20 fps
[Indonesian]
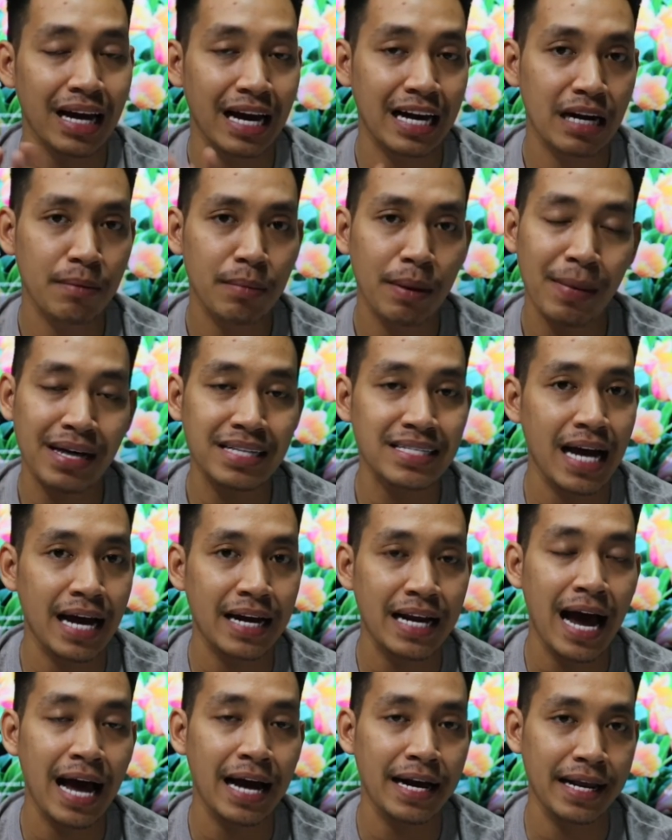Karena memang
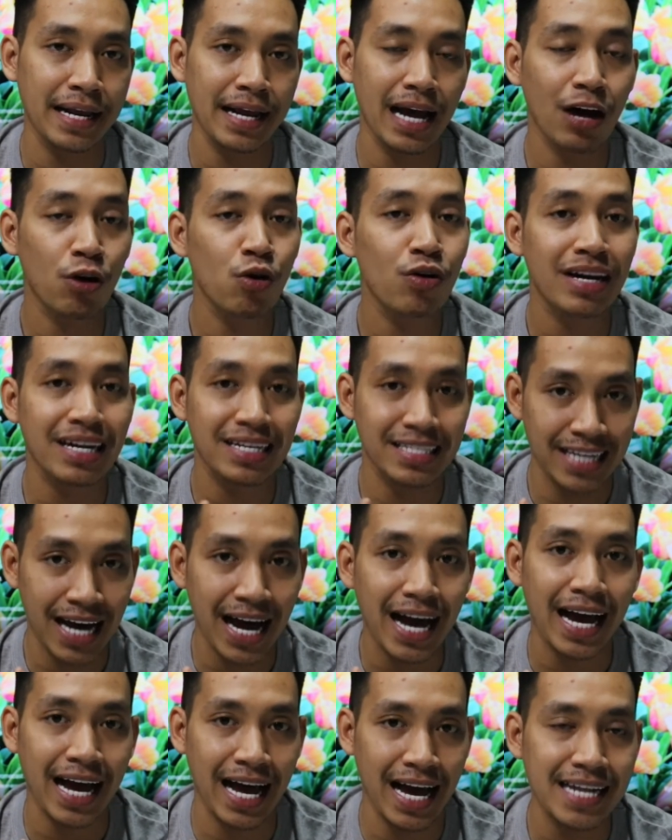sehari-hari aku
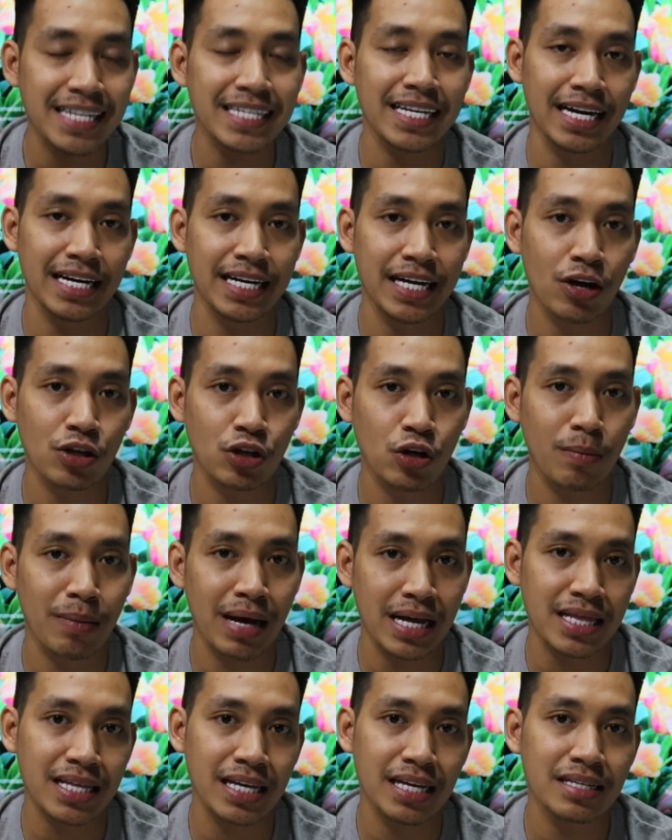kerja kan, jadi
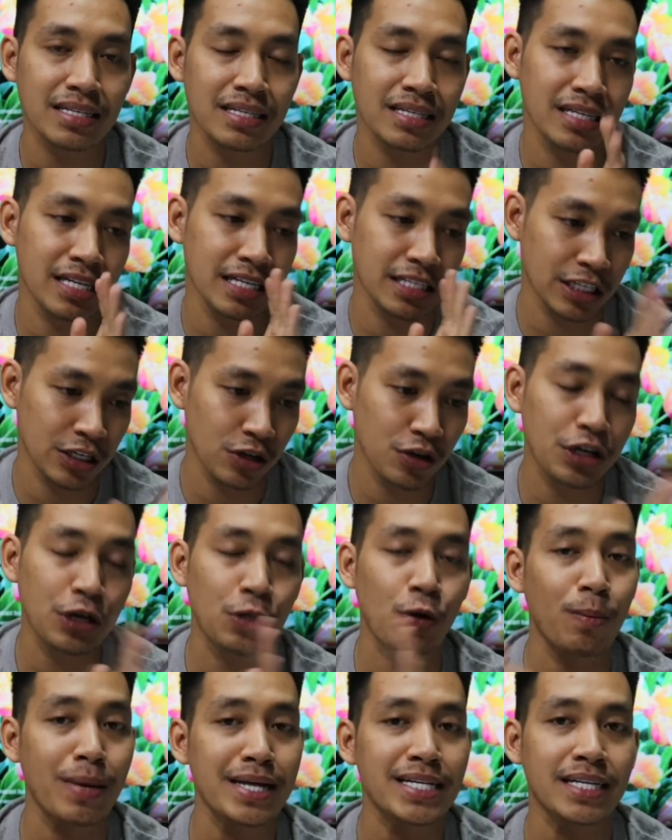otomatis si Cio di
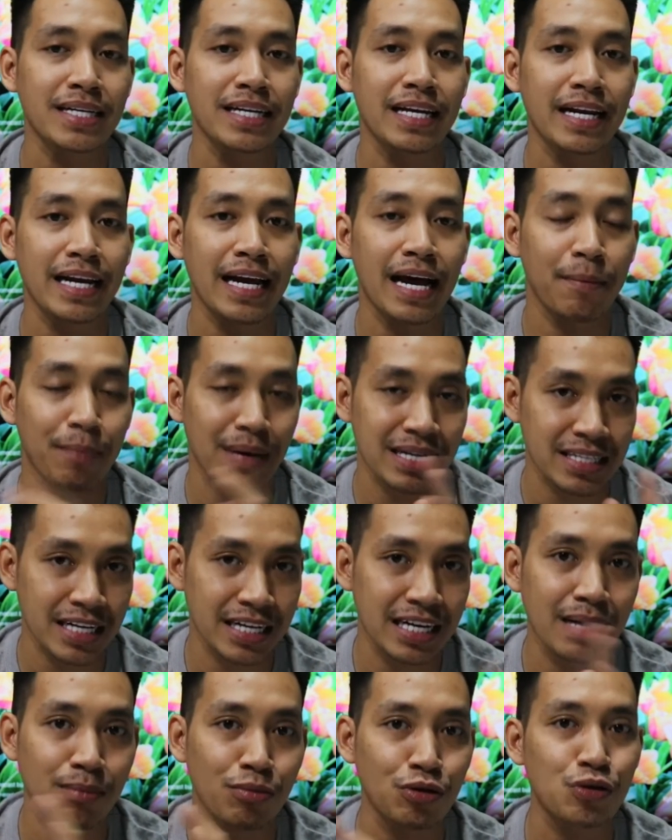rumah sendirian pasti
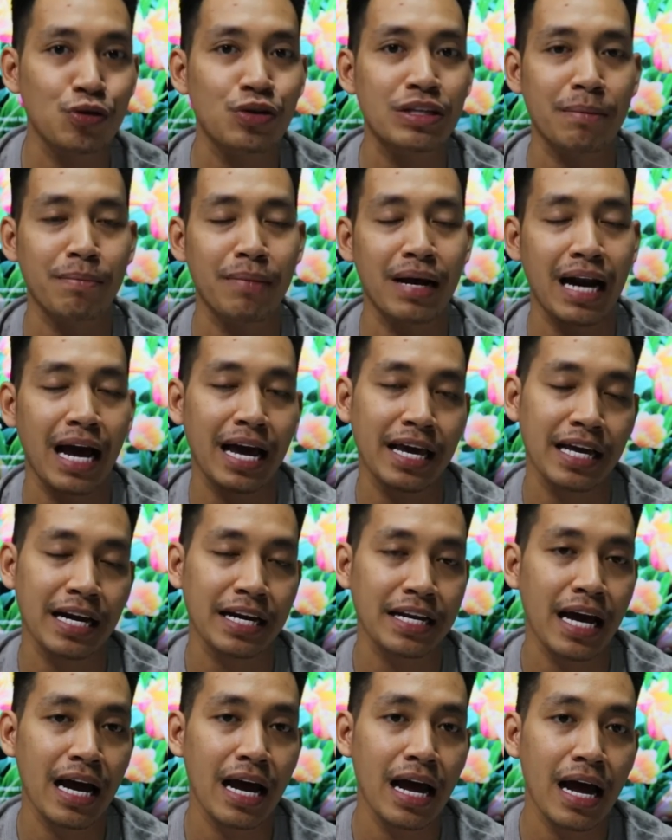dia butuh teman.
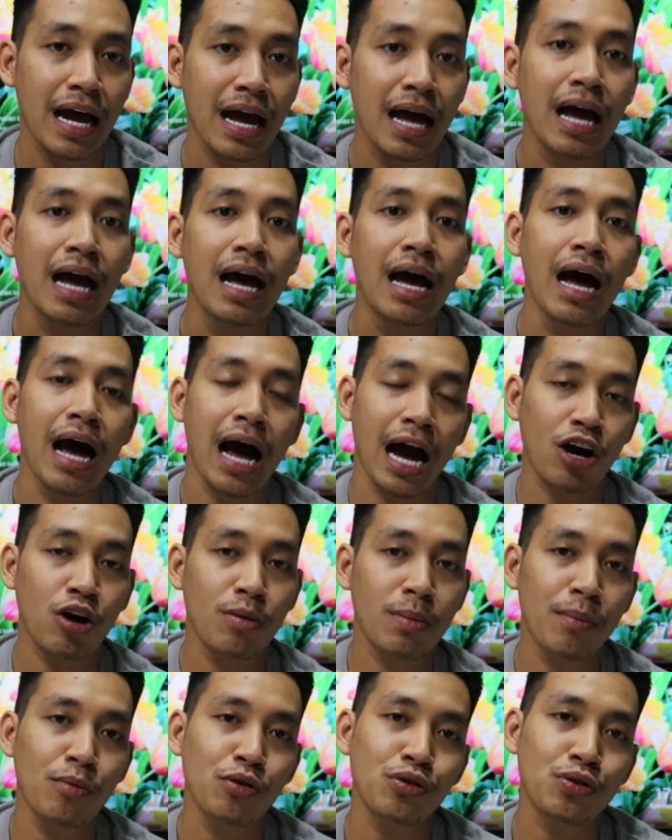Akhirnya aku
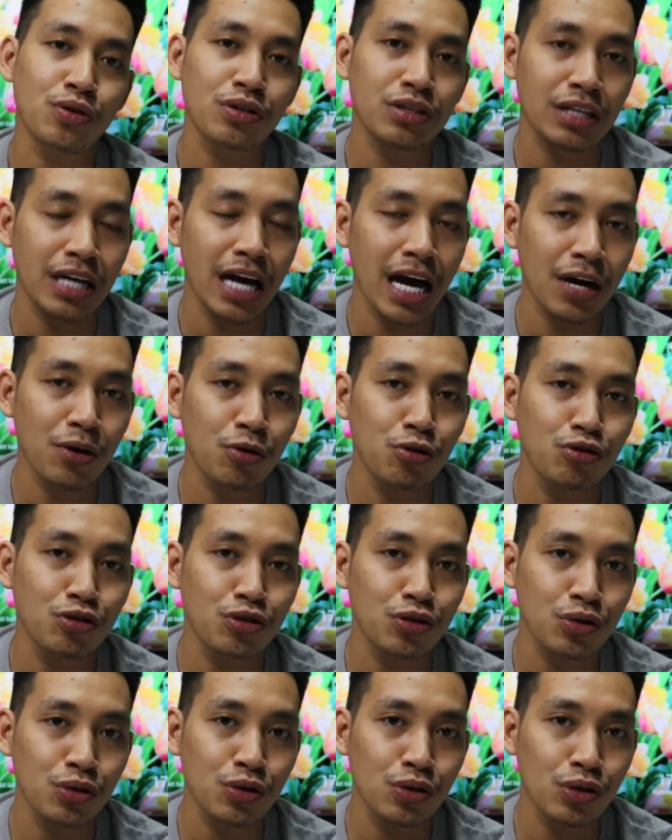memutuskan
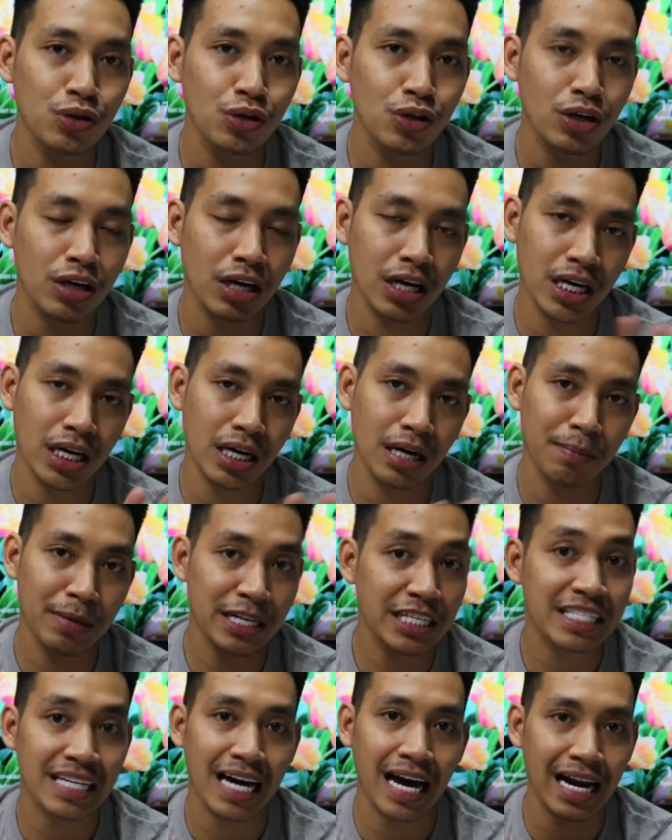untuk e,
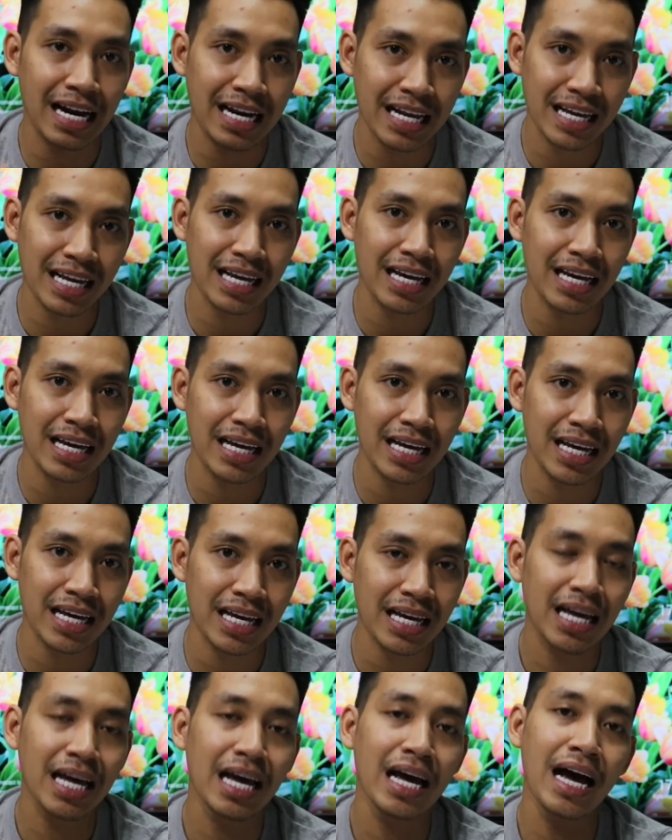mencari
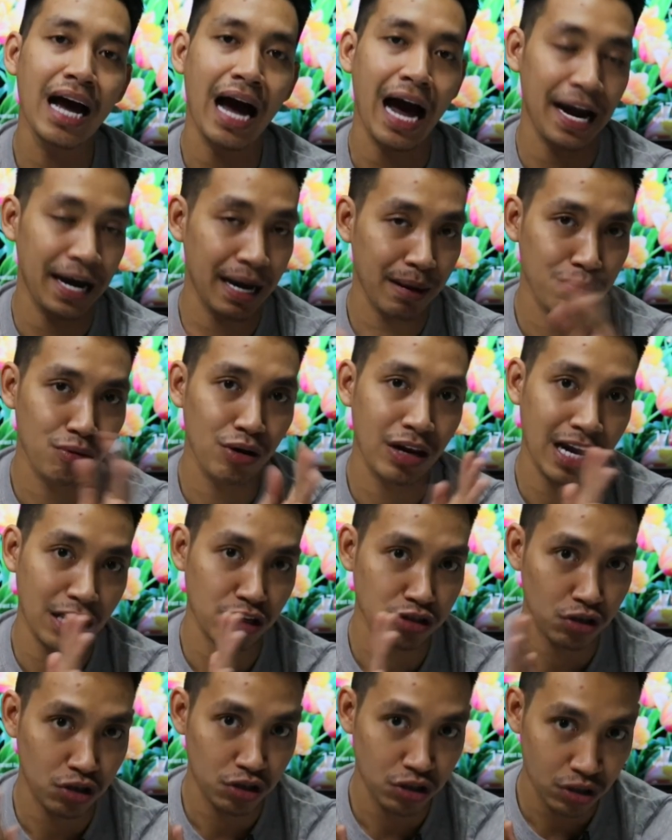anabul yang
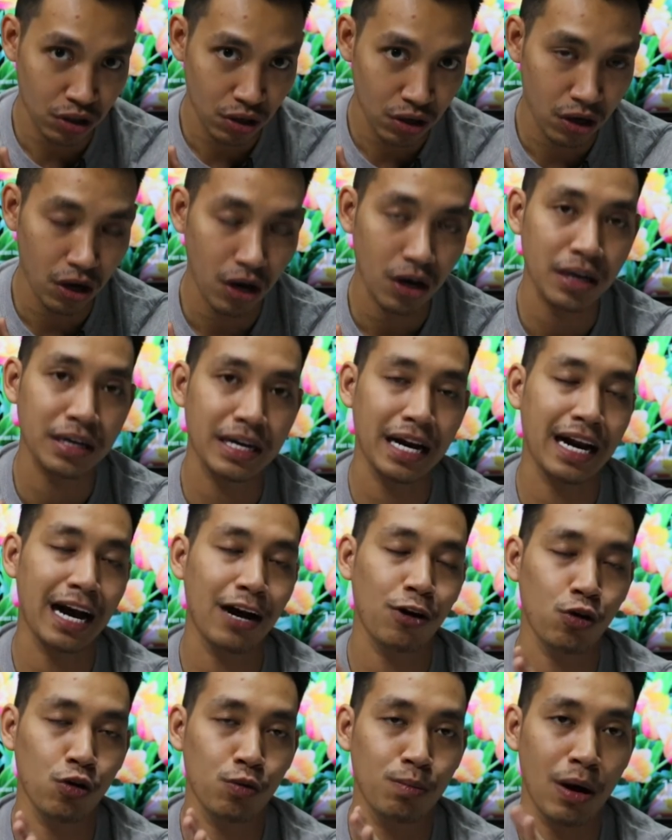cocok dan
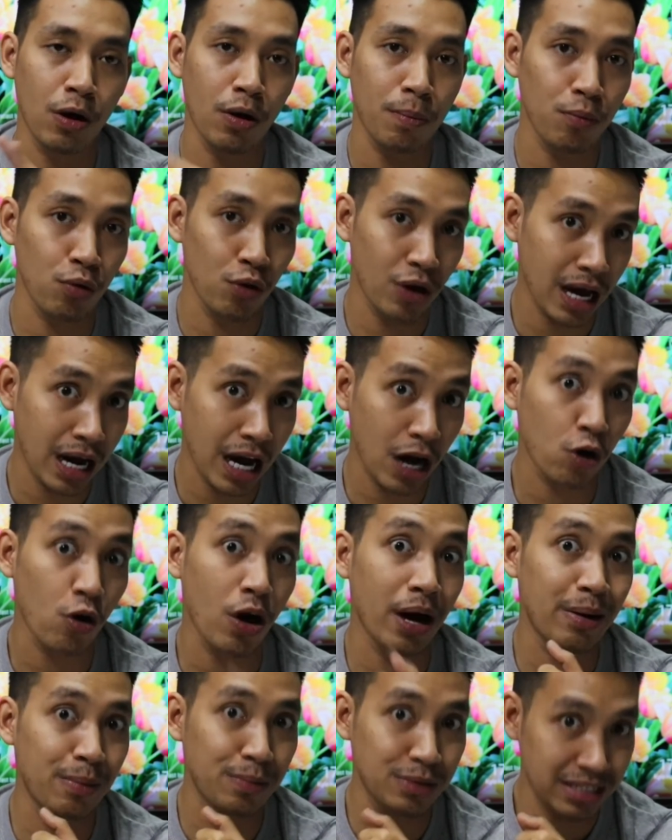aku bawa pulang aku
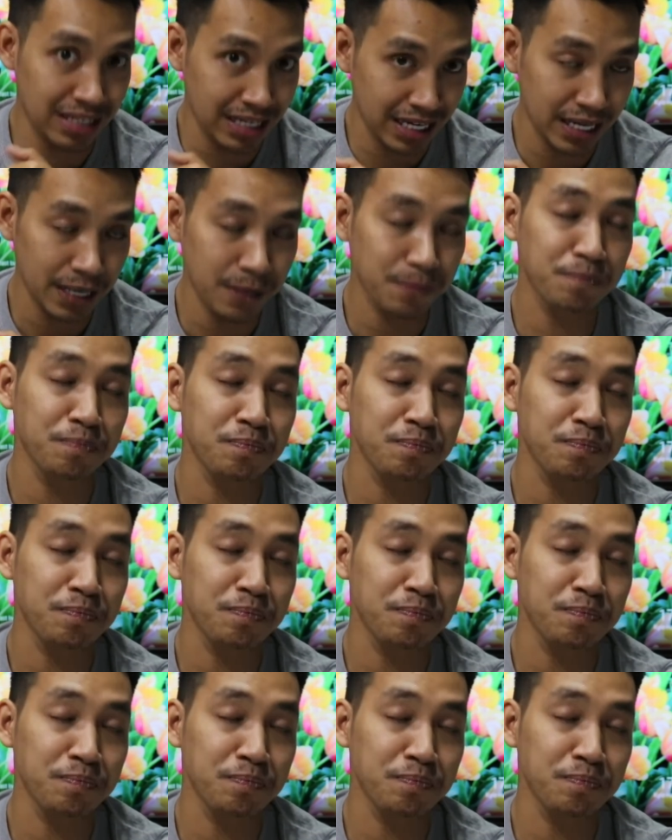adopsi.